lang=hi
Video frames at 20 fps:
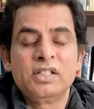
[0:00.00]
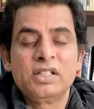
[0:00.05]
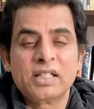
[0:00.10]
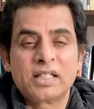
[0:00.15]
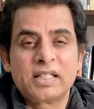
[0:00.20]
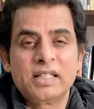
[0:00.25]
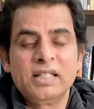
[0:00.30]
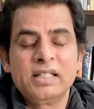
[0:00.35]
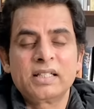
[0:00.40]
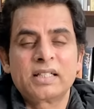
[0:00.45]

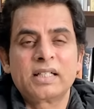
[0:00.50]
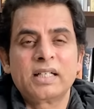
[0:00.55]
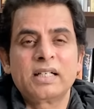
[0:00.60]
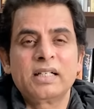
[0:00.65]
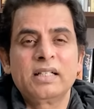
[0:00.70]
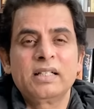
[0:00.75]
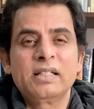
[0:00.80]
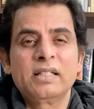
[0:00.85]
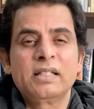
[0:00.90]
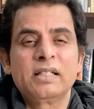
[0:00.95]
यकीन
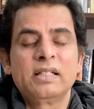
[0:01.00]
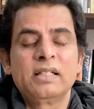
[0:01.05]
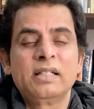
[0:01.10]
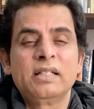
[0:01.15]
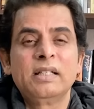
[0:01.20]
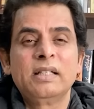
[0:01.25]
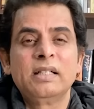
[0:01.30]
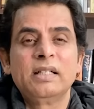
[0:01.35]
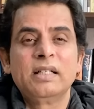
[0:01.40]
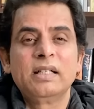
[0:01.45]
करें
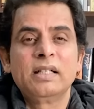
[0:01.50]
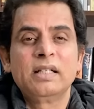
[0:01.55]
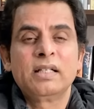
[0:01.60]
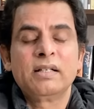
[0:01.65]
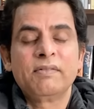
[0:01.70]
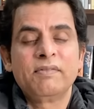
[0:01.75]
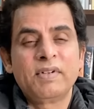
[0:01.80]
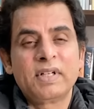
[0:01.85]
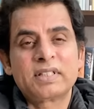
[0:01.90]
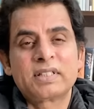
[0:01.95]

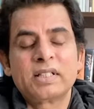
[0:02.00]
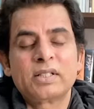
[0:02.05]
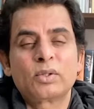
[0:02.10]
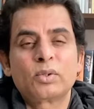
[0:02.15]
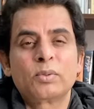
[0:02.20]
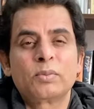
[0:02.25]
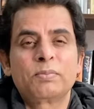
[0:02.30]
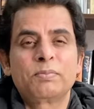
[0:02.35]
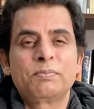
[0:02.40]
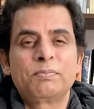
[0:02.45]
वैसे
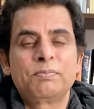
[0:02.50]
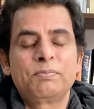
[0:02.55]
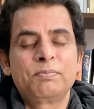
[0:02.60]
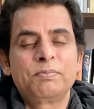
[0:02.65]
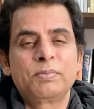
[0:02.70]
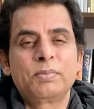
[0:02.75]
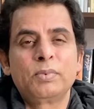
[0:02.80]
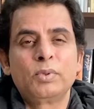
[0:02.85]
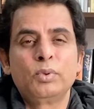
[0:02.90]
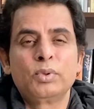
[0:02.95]
तो
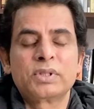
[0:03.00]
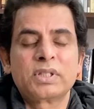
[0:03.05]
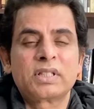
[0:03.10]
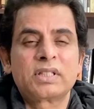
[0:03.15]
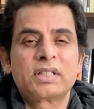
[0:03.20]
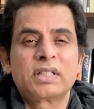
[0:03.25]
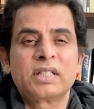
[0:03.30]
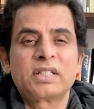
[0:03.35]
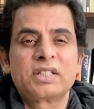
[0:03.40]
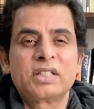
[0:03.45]

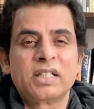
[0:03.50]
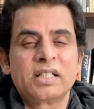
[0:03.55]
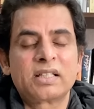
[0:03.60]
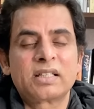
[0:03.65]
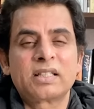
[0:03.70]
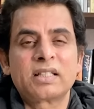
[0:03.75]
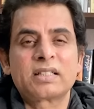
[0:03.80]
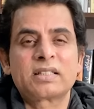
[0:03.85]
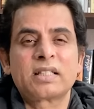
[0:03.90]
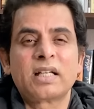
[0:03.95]
गुज्त
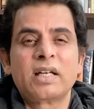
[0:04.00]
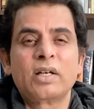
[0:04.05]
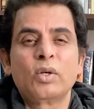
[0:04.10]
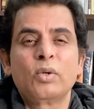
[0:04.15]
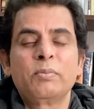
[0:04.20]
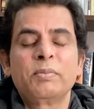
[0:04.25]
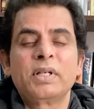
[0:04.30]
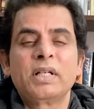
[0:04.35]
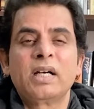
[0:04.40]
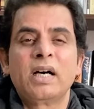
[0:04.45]
छिहत्तर
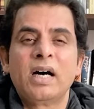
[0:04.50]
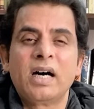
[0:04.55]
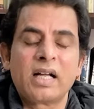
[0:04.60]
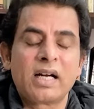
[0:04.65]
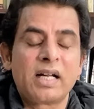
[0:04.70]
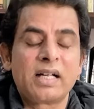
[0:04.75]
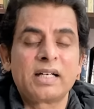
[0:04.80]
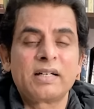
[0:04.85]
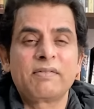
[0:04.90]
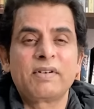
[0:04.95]
सालों में हर
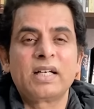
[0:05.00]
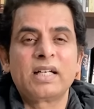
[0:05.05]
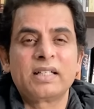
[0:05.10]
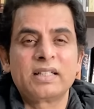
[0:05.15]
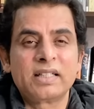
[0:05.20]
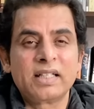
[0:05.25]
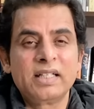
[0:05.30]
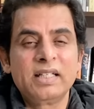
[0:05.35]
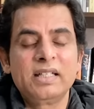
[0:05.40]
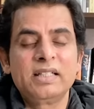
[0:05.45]
आने वाला
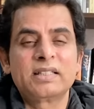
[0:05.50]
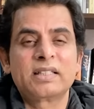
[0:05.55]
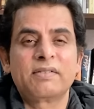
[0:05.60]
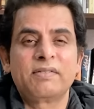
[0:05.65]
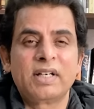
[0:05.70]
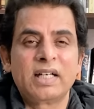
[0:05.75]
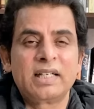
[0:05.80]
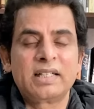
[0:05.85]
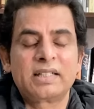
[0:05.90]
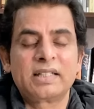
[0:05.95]
दिन ही
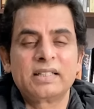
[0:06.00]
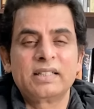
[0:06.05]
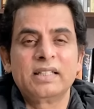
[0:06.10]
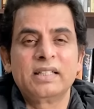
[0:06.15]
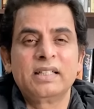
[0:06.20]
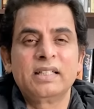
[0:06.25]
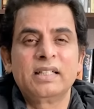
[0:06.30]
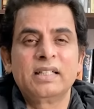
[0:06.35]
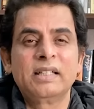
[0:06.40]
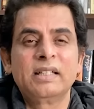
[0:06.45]
जवाल का
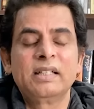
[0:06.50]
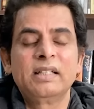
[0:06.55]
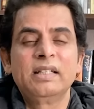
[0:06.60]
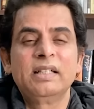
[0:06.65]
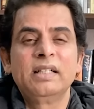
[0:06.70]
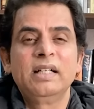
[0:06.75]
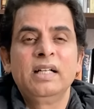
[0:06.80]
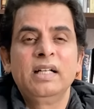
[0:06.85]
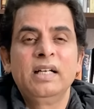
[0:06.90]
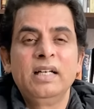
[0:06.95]
दिन है
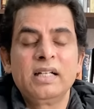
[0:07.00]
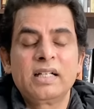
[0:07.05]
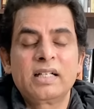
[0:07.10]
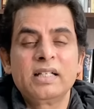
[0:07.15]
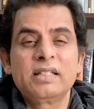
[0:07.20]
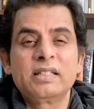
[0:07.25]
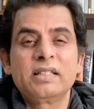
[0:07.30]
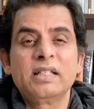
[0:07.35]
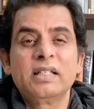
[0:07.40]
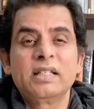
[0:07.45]

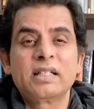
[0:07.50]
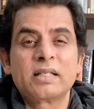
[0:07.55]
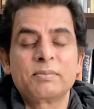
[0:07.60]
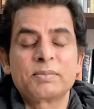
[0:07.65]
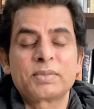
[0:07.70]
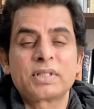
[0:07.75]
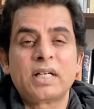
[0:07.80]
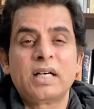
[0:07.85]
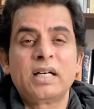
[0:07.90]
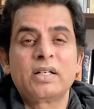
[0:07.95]
लेकिन ये
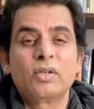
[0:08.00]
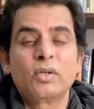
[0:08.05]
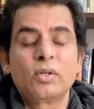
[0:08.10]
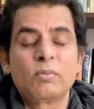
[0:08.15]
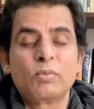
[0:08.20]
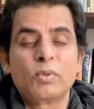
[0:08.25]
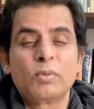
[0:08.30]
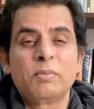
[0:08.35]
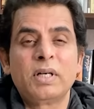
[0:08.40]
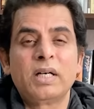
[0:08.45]

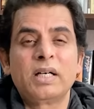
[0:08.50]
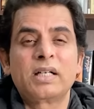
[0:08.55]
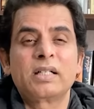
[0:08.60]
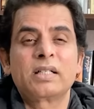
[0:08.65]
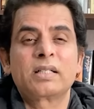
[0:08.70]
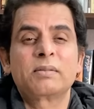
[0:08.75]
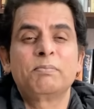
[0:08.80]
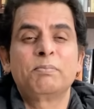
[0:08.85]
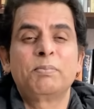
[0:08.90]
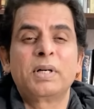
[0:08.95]

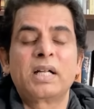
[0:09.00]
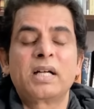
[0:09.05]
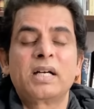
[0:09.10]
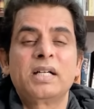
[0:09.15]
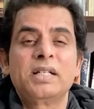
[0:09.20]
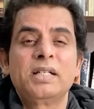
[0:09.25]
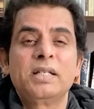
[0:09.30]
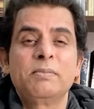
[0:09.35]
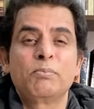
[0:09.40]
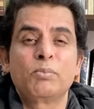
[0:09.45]
रमज़ानमबारक बड़ा
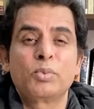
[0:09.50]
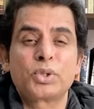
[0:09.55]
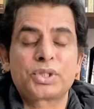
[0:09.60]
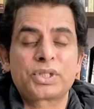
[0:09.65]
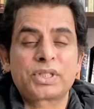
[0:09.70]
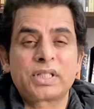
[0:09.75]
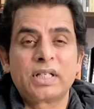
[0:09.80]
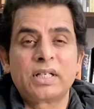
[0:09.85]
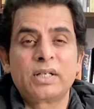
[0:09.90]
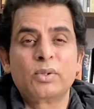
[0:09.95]
ही
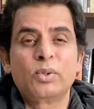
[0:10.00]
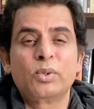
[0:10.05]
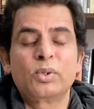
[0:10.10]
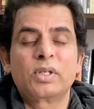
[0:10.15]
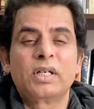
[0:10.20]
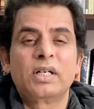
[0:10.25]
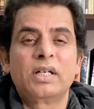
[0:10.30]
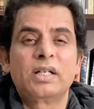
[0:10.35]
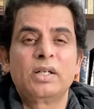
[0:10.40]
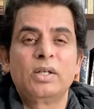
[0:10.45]
मुश्किल
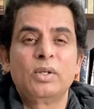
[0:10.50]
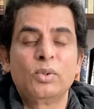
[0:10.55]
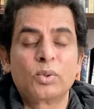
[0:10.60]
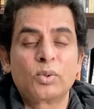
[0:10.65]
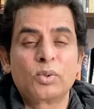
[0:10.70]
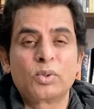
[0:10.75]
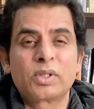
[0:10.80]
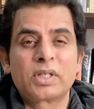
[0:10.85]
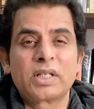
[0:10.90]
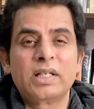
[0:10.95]
होगा
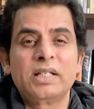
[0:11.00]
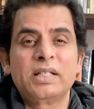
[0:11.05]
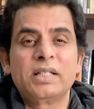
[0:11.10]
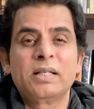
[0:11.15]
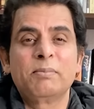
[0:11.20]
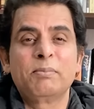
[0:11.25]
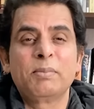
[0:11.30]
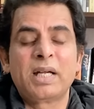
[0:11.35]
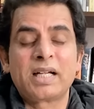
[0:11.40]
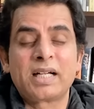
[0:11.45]
लोगों के
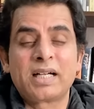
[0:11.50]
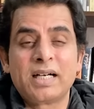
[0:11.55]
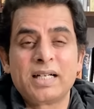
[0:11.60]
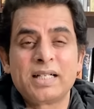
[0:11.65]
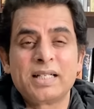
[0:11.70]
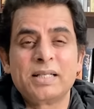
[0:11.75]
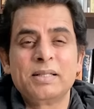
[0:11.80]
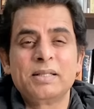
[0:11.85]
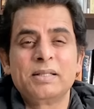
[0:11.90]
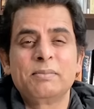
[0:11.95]
लिए
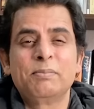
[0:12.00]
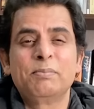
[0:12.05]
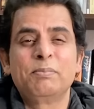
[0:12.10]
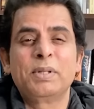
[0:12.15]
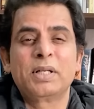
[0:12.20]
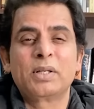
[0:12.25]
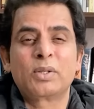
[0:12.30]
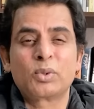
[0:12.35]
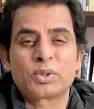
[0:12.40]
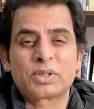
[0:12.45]
महंगाई
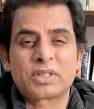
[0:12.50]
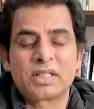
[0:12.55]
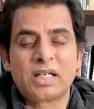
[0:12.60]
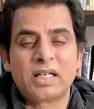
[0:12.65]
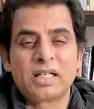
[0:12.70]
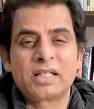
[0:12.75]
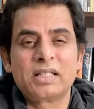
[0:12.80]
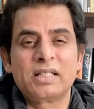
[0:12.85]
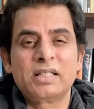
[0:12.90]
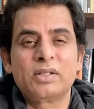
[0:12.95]

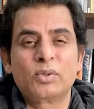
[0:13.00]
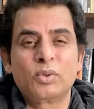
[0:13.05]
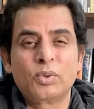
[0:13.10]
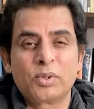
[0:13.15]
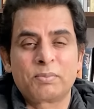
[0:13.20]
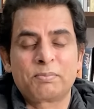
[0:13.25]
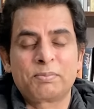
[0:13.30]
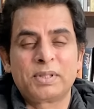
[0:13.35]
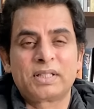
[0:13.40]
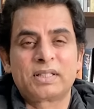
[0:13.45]
बेरोज़गारी
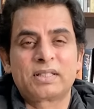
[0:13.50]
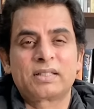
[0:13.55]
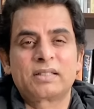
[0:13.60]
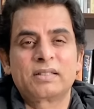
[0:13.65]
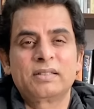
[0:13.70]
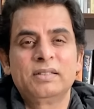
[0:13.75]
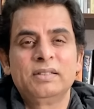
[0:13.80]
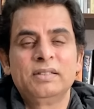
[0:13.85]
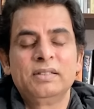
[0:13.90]
गुरबत